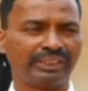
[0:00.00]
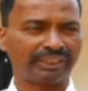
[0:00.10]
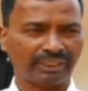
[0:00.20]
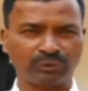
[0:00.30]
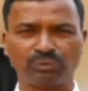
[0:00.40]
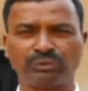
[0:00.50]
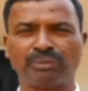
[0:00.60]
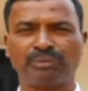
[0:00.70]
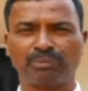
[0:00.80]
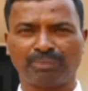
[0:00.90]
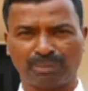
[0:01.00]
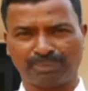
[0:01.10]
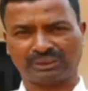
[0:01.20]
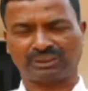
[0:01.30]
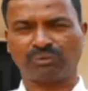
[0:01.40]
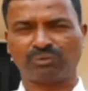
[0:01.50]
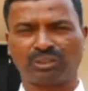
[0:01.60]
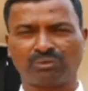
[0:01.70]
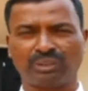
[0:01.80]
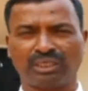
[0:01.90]
ఈ రైతు ఉద్యమాన్ని బలపరుస్తూ ఉన్నా
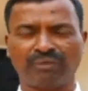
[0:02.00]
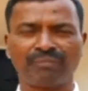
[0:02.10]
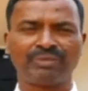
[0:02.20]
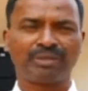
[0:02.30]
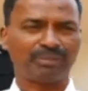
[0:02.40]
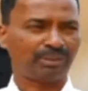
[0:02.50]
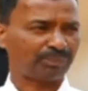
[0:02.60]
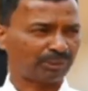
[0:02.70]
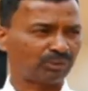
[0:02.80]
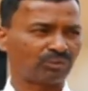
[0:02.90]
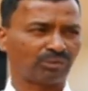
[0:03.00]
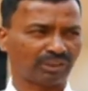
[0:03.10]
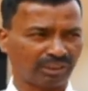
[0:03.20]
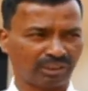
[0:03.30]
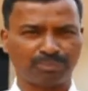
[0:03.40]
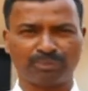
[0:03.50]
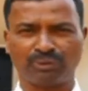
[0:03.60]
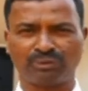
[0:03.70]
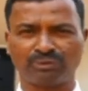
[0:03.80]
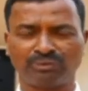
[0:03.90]
కూడా మరి ప్రభుత్వం
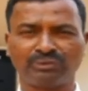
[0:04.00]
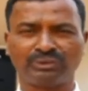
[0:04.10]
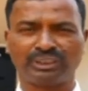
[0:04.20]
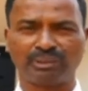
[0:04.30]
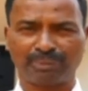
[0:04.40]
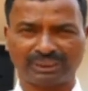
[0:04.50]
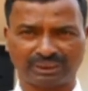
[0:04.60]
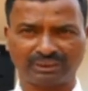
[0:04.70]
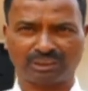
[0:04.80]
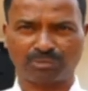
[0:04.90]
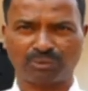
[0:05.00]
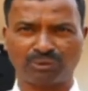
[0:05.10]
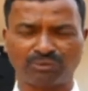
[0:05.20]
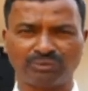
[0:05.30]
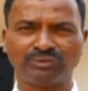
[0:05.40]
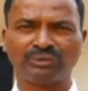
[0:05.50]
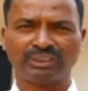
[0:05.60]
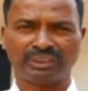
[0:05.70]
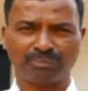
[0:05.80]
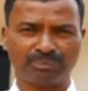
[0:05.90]
కదలకపోవడం దీన్ని పరిష్కరించకపోవడం
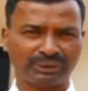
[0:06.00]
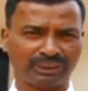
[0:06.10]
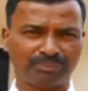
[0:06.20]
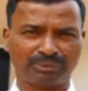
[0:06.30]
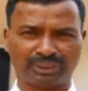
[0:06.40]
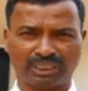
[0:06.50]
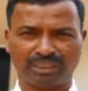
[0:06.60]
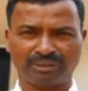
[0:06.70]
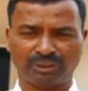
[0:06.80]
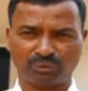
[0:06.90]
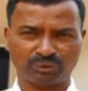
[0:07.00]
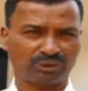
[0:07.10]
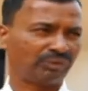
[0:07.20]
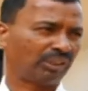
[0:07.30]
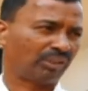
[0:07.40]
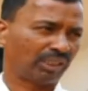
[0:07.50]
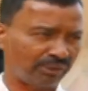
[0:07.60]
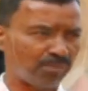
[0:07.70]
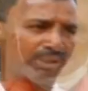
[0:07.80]
ఇలా బీజేపీ కా నిరంకుశ విధానానికి అర్థం